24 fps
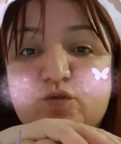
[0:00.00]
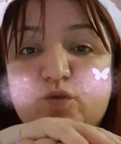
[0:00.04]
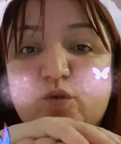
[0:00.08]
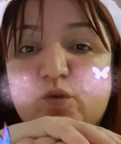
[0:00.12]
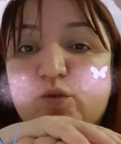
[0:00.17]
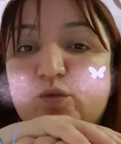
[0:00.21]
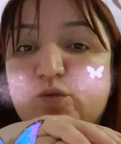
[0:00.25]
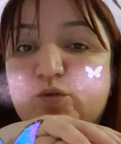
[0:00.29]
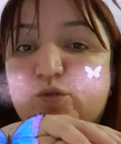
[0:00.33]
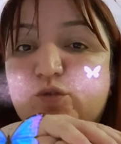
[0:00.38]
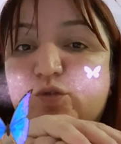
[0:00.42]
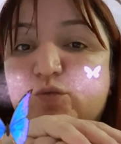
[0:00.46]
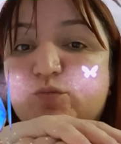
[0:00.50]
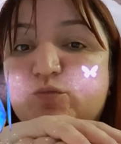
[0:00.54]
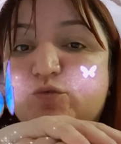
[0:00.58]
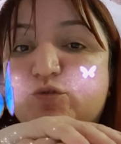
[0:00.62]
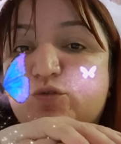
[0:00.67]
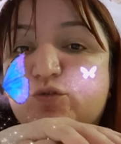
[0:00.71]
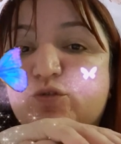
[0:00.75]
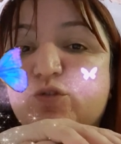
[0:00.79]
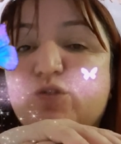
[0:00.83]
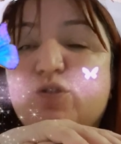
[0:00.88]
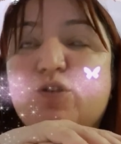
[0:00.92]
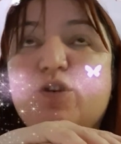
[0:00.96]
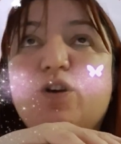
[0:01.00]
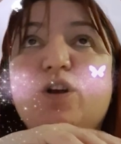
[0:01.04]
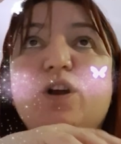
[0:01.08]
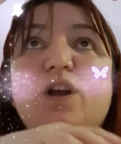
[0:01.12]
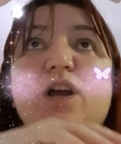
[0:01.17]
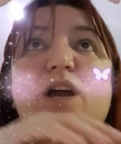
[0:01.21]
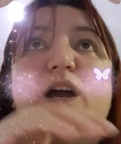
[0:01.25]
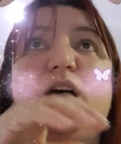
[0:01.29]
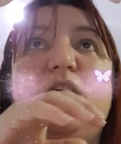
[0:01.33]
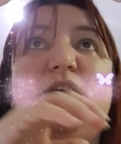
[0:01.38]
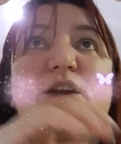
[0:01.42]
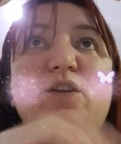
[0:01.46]
öldürülmüştü
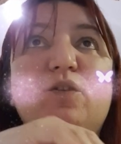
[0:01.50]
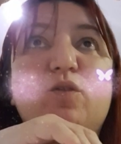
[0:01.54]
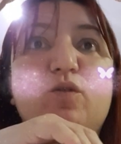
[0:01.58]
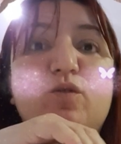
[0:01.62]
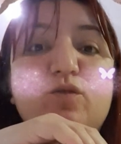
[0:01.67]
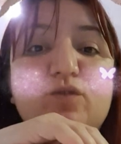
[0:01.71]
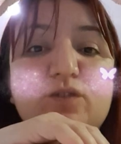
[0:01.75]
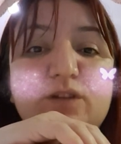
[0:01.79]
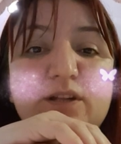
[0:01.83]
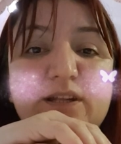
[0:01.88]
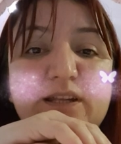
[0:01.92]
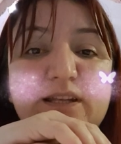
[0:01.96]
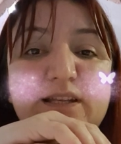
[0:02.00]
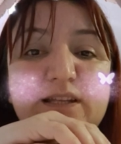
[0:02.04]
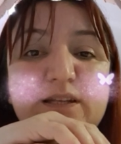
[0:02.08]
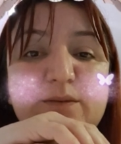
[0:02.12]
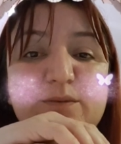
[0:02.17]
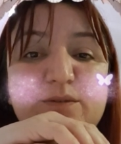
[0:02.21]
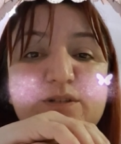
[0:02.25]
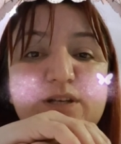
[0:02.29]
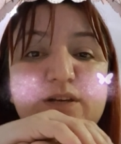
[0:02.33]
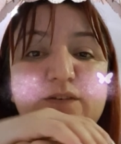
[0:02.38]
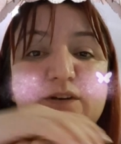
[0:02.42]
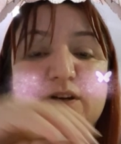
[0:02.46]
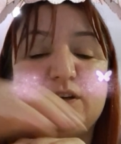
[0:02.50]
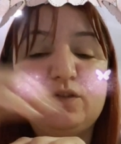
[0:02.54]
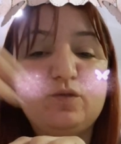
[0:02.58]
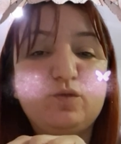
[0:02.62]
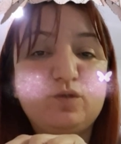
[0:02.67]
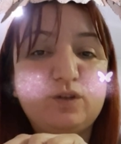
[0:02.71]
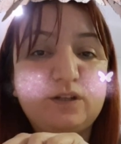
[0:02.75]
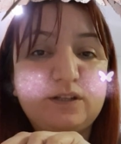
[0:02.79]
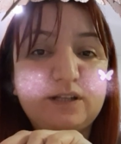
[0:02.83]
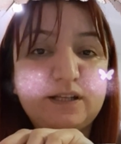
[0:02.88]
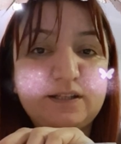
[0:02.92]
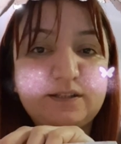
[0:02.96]
hani onunla ilgili bir şey vardı
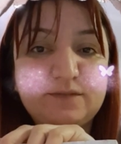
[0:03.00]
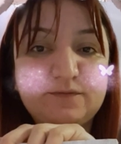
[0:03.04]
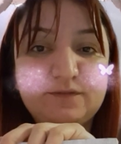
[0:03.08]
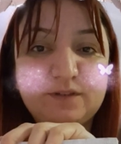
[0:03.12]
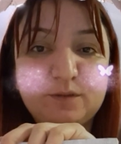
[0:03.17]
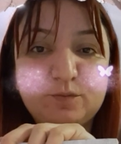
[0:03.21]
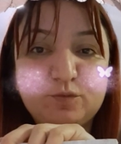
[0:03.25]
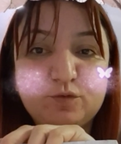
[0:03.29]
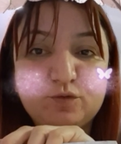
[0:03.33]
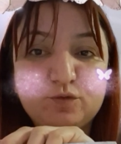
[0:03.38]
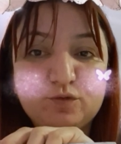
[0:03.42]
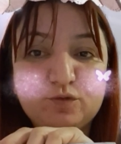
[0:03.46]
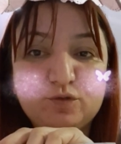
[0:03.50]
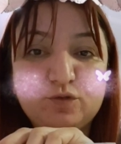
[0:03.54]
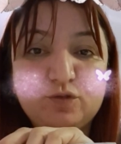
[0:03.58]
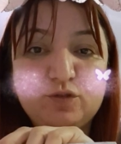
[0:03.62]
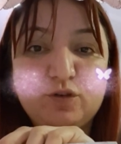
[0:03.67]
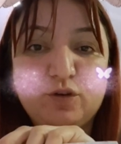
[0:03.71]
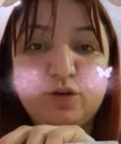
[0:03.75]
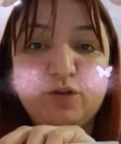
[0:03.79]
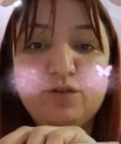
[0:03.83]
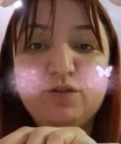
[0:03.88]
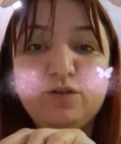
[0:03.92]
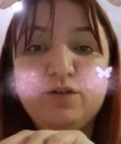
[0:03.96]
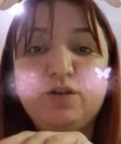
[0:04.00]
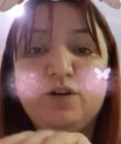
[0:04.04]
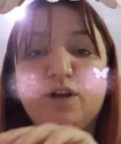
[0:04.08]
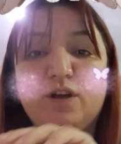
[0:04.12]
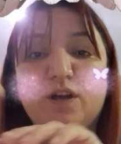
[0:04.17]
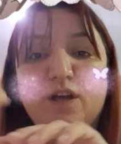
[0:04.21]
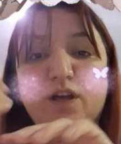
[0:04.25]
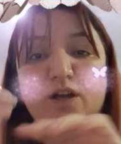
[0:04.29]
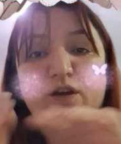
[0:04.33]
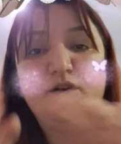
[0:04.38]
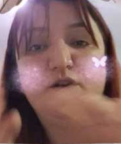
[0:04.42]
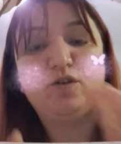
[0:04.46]
ona da atıfta bulunuluyor
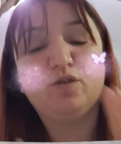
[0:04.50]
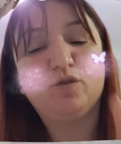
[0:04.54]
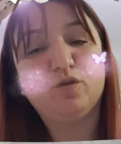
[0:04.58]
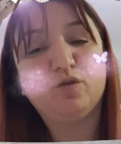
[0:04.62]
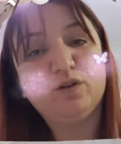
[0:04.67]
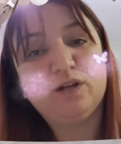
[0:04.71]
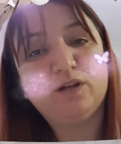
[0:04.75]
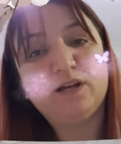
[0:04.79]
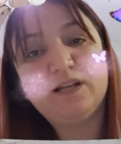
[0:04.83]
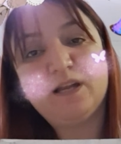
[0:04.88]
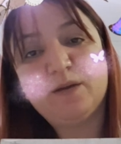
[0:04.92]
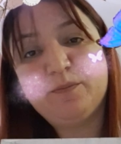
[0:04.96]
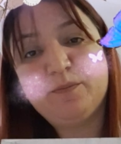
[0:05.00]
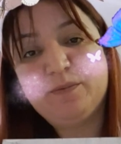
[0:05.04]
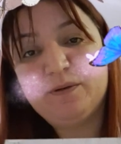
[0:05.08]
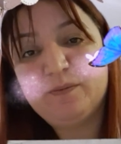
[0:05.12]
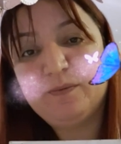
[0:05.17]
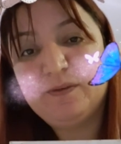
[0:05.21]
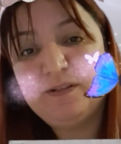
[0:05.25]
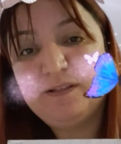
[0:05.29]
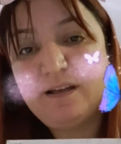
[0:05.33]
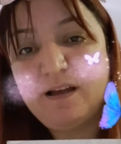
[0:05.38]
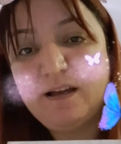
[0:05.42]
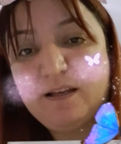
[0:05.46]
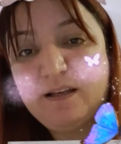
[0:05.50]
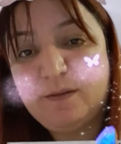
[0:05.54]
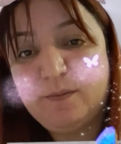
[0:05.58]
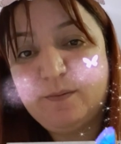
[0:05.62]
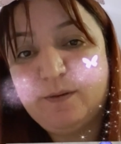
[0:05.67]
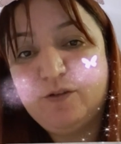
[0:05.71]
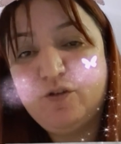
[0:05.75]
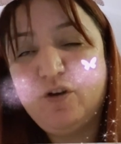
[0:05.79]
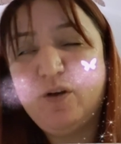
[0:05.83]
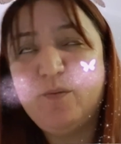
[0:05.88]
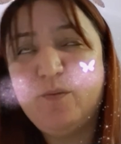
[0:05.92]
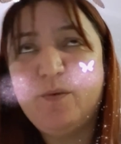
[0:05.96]
e, olaylar birbirini takip
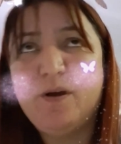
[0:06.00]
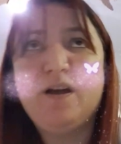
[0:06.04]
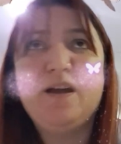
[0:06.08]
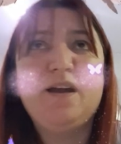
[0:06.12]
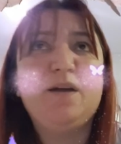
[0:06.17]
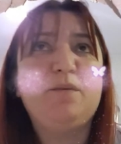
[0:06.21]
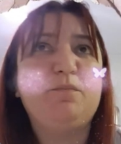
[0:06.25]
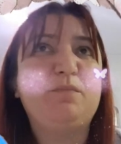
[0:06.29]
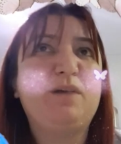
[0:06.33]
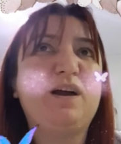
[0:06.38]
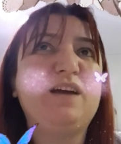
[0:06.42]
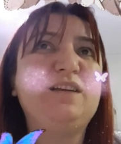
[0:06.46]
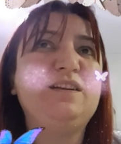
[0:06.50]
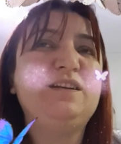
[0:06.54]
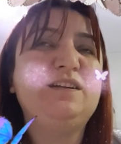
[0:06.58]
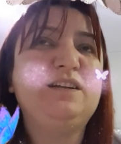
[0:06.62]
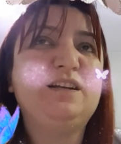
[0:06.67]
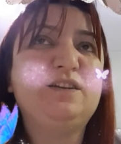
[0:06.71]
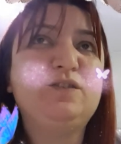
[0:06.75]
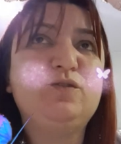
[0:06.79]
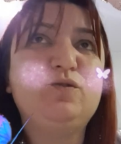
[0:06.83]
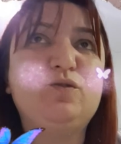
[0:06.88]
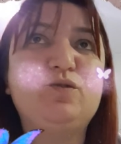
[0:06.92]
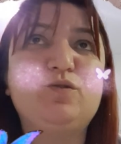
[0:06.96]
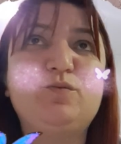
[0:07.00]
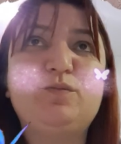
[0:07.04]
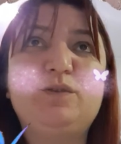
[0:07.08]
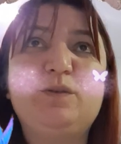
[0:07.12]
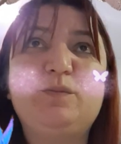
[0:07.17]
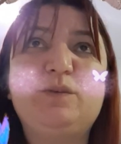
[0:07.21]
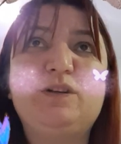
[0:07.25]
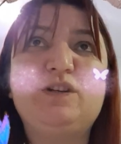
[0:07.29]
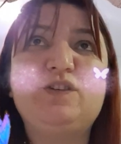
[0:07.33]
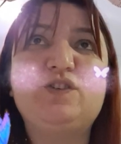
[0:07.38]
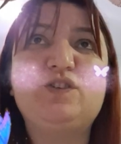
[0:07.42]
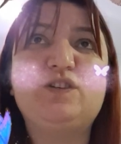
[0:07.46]
ediyor ama ben inanıyorum
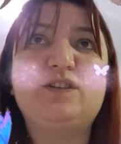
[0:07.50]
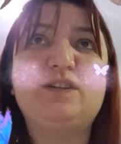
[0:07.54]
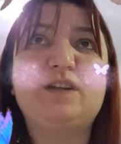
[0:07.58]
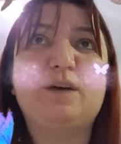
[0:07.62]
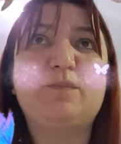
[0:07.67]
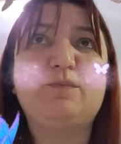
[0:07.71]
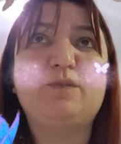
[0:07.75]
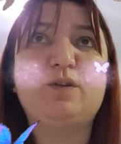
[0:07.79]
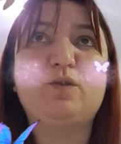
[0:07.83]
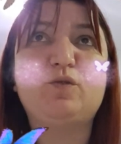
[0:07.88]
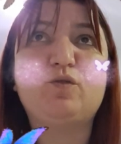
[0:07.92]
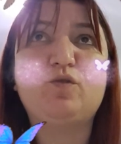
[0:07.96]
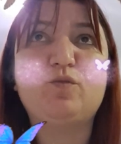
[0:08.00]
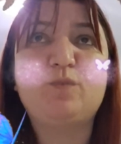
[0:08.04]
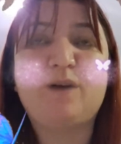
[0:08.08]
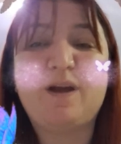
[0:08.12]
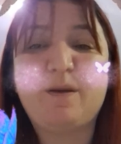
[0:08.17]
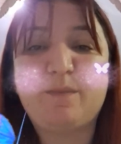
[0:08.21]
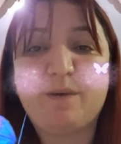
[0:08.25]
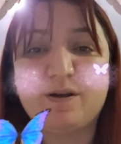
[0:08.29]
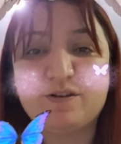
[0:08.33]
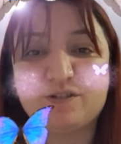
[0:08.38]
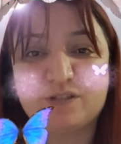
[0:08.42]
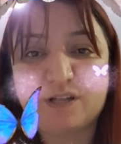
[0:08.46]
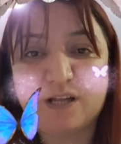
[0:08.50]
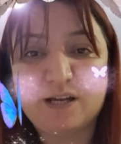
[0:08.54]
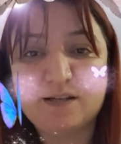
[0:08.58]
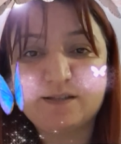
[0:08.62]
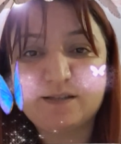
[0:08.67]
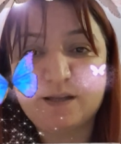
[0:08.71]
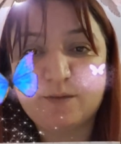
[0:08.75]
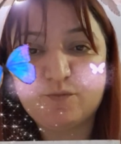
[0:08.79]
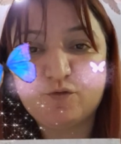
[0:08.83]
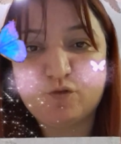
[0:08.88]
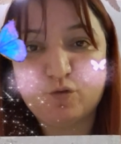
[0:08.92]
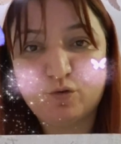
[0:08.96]
ki birinci kitaptan okumaya
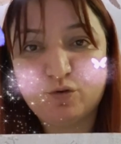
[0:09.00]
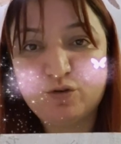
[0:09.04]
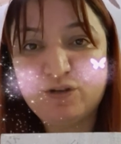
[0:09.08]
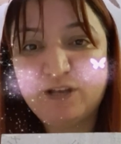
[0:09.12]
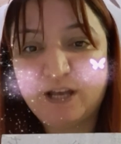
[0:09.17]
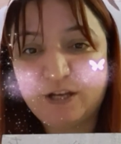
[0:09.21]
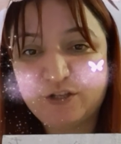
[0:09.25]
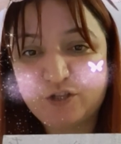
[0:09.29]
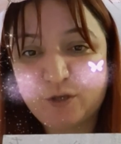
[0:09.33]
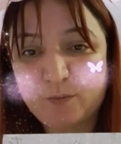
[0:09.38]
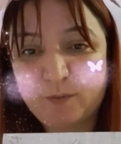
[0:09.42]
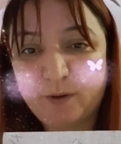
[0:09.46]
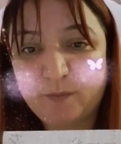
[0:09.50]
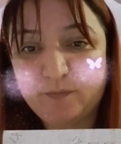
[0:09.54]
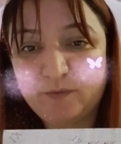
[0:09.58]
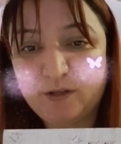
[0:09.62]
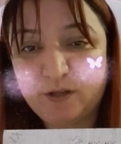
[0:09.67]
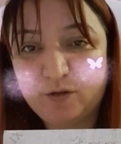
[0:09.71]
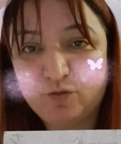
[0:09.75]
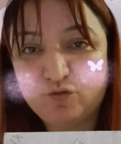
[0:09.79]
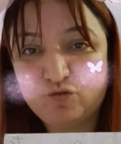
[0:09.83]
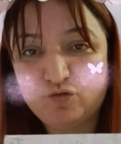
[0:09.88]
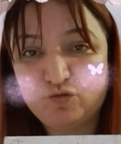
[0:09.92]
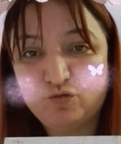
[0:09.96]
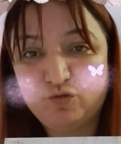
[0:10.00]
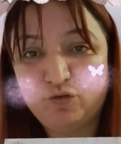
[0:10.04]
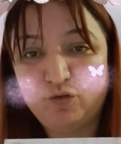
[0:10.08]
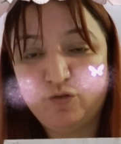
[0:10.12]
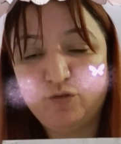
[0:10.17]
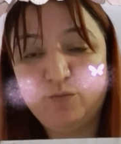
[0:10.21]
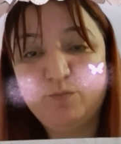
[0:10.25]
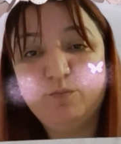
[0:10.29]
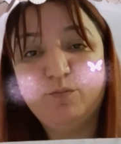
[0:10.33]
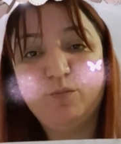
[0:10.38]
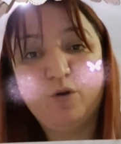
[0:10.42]
başlarsam sorun yaşamam diye düşünüyorum.